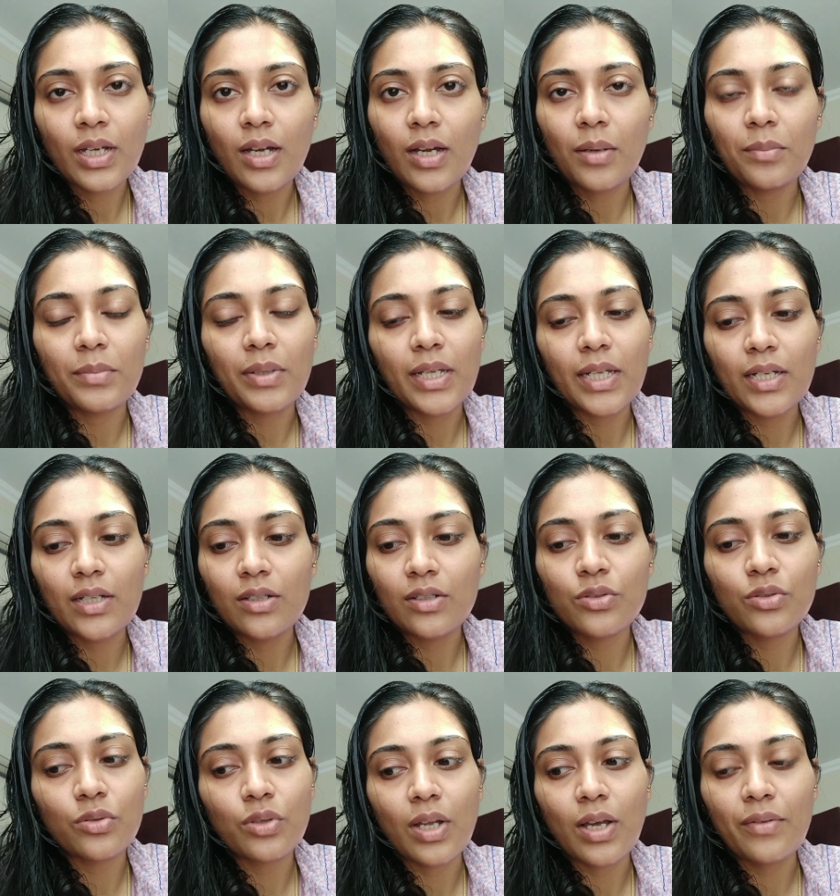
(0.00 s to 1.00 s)
அப்படின்னு
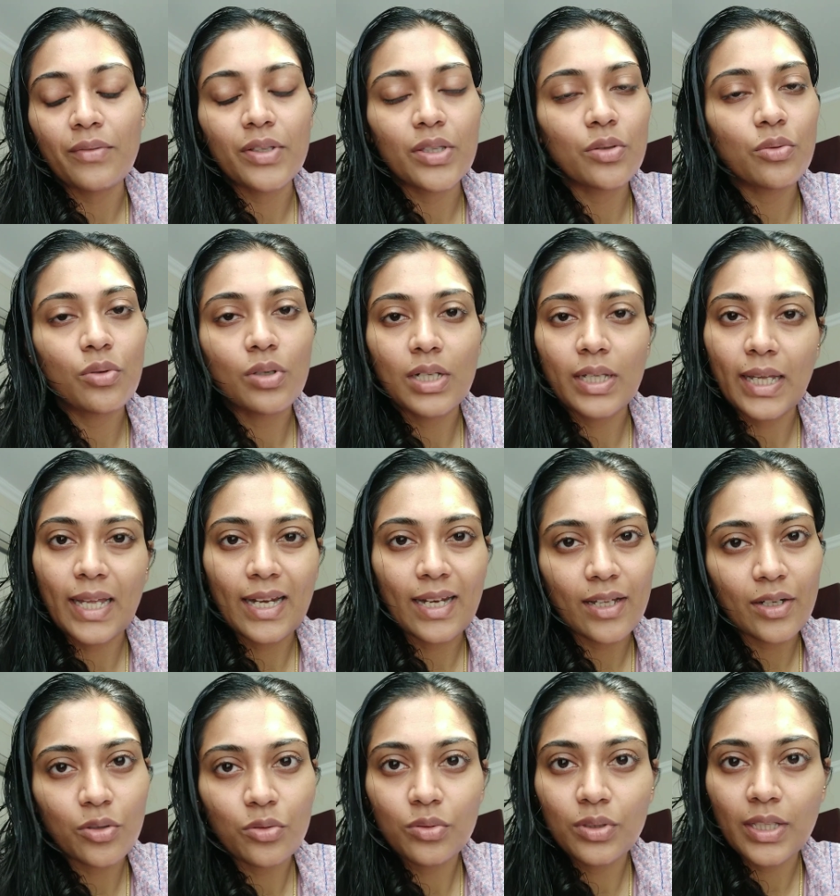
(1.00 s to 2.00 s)
ஸோ நான் வந்து உங்களுக்கு
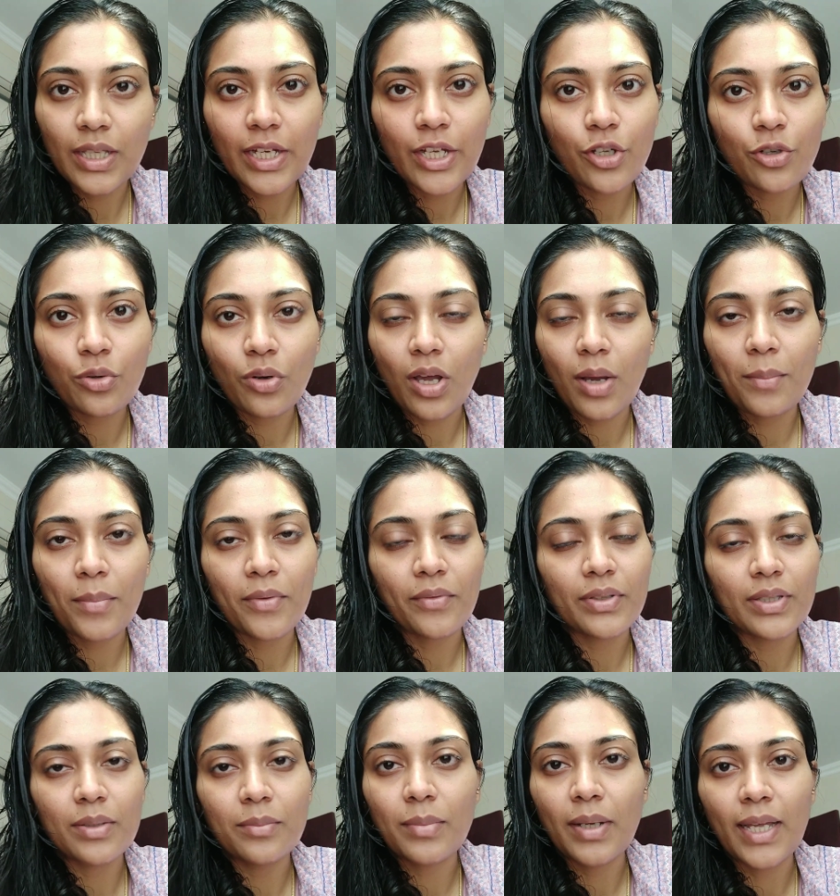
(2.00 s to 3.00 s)
எல்லாருக்கும் தெரியும் நான் அப்போ
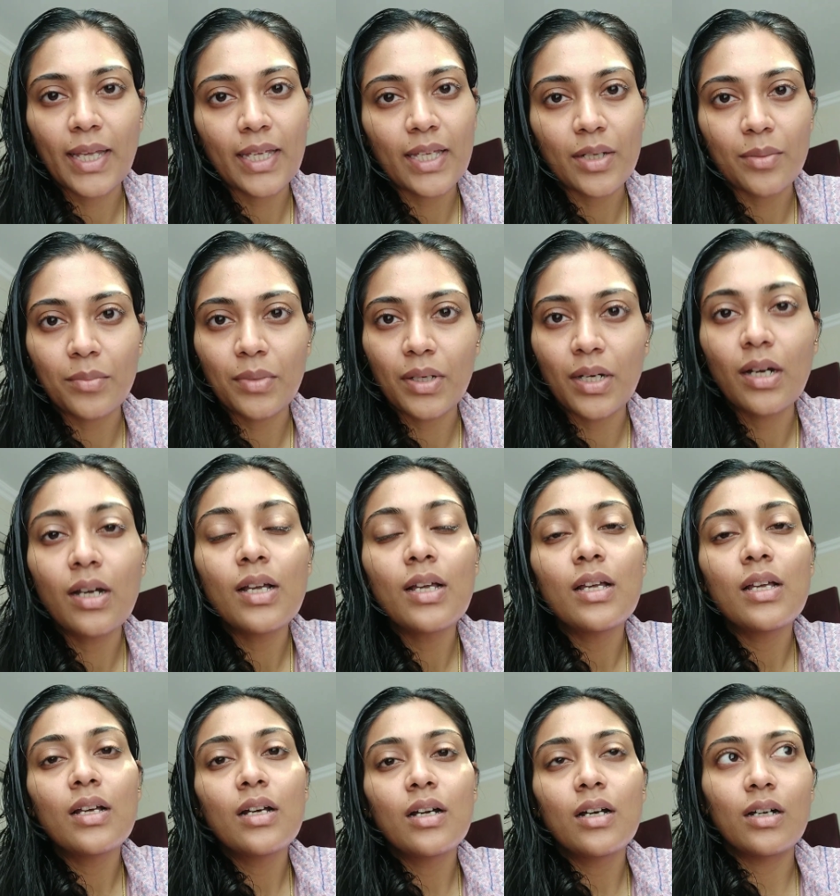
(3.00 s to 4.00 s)
வந்து
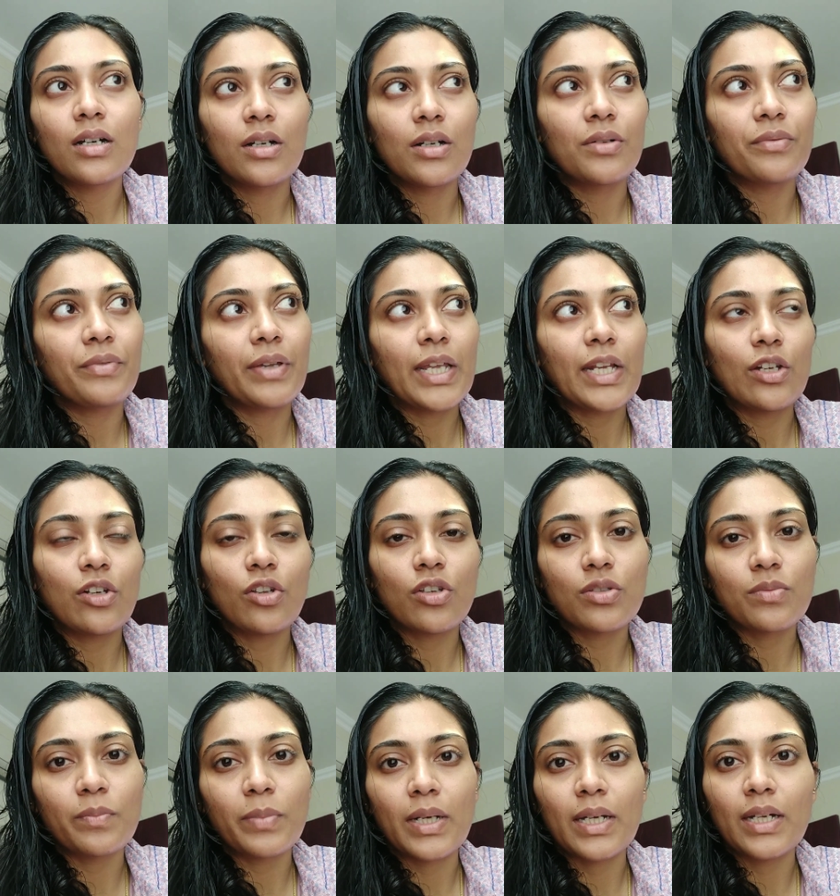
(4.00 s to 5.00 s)
பயங்கரமாக வெயிட்
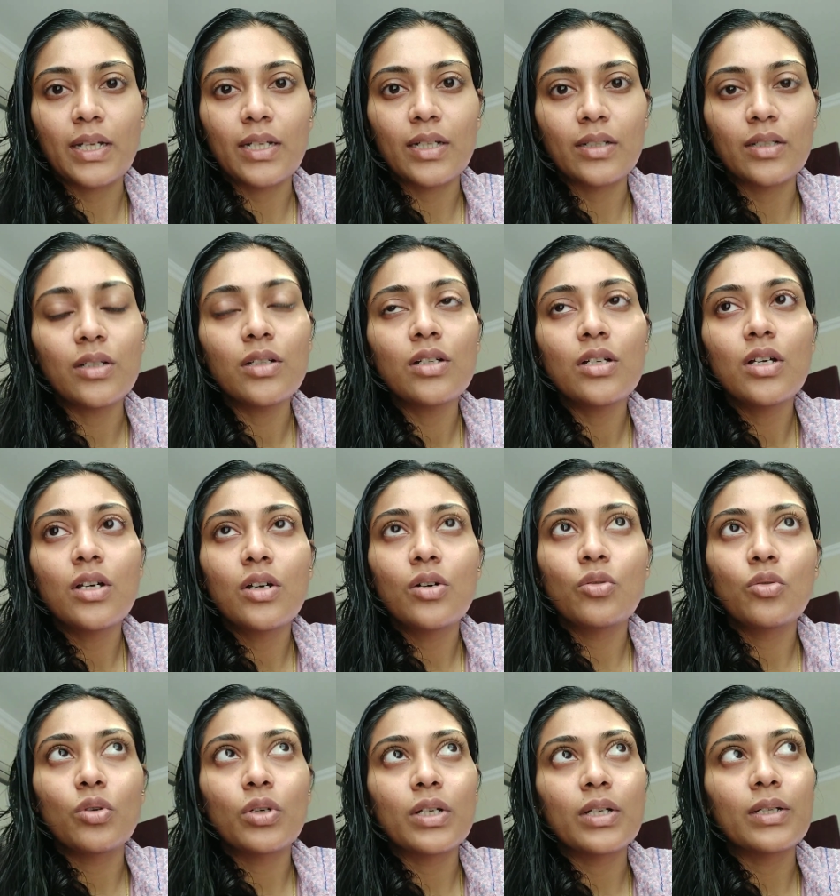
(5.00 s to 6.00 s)
லாஸ் பண்ணேன்னு
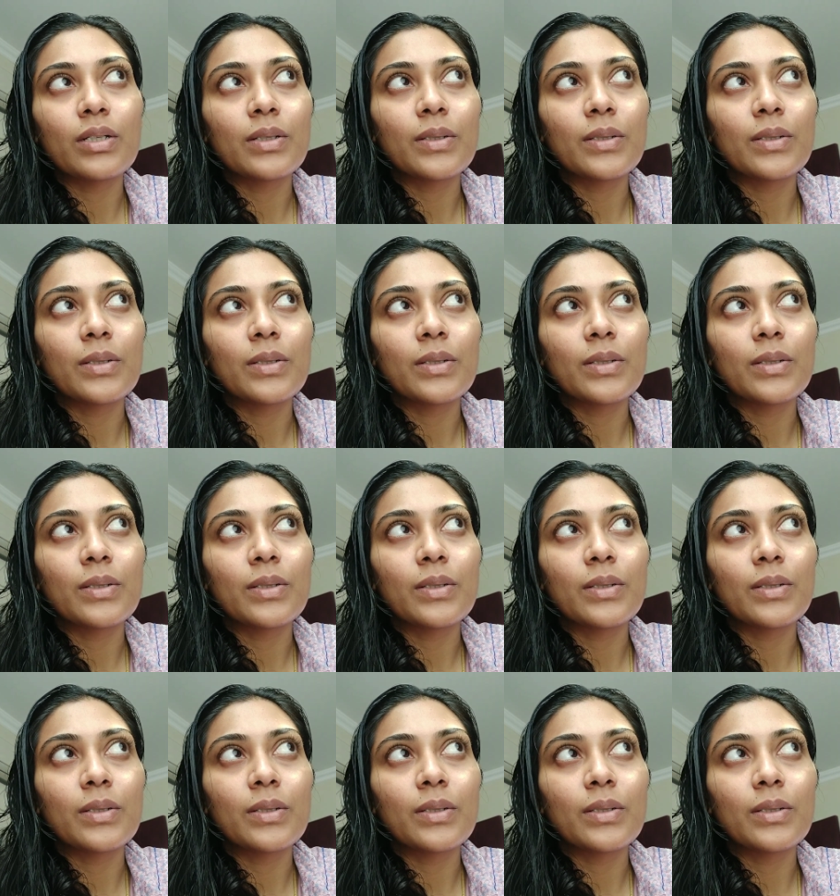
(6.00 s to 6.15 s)
ஒரு